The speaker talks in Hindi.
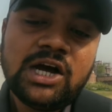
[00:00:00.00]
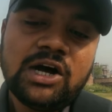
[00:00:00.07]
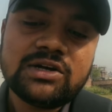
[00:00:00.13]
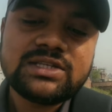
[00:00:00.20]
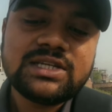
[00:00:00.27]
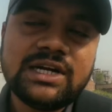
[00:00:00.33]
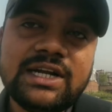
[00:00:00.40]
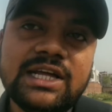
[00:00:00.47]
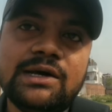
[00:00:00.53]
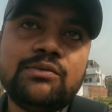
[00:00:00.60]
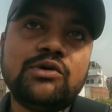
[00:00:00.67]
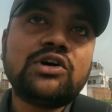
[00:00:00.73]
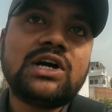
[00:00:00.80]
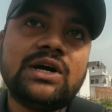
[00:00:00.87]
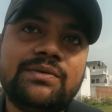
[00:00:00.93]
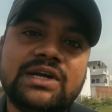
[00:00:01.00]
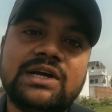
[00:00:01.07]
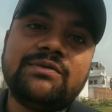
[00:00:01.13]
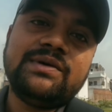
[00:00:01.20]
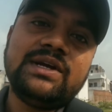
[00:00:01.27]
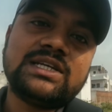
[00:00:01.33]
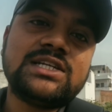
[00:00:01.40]
और संडे हम लोग कभी
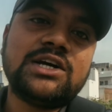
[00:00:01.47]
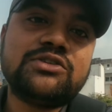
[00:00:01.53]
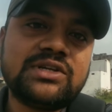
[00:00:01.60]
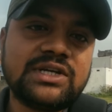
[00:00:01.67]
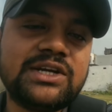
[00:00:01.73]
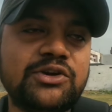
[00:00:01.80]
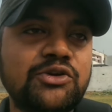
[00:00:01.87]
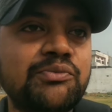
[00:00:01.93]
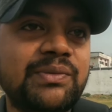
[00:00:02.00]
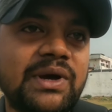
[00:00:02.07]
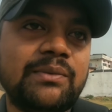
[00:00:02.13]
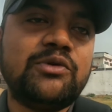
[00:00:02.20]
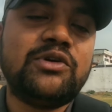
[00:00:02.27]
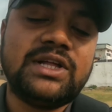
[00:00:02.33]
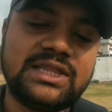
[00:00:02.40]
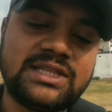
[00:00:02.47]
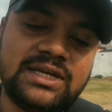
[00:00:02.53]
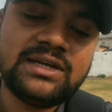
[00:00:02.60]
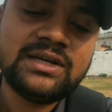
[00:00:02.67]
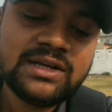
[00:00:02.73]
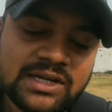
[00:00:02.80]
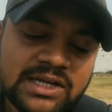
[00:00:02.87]
कभी ऐसा होता है कि रूम पे हम लोग रहते
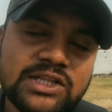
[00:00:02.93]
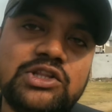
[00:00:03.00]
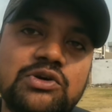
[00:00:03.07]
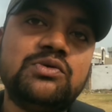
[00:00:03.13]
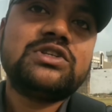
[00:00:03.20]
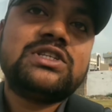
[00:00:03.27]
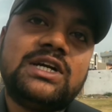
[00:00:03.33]
हैं तो वो